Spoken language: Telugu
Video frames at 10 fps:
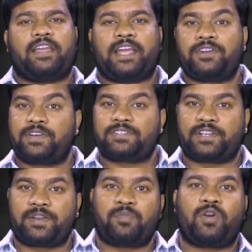
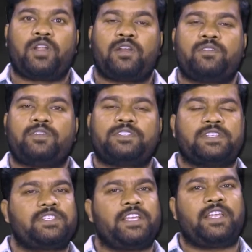యానివర్సరీ మోడల్
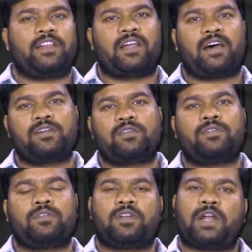వచ్చేసి నాలుగు
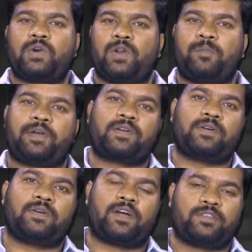రంగుల్లో
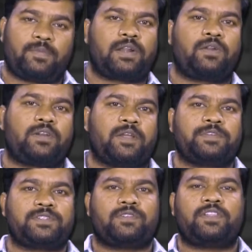మనకు అందుబాటులోకి
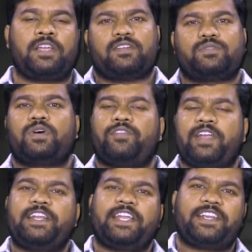లభిస్తుంది సో
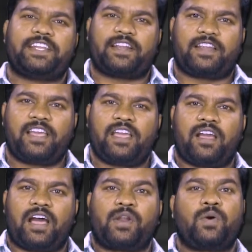అవేంటి ఏంటి అంటే
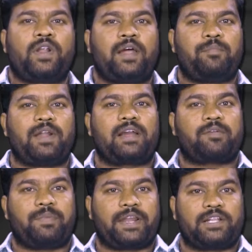అరోరా
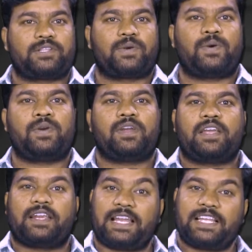బ్లాక్ పెరల్తో
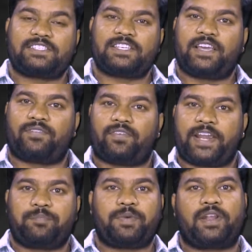గ్లేసియర్
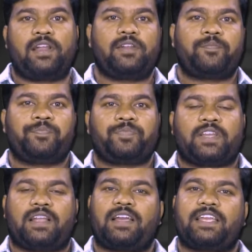వైట్ పెరల్
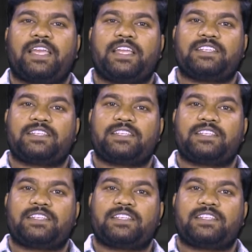అలాగే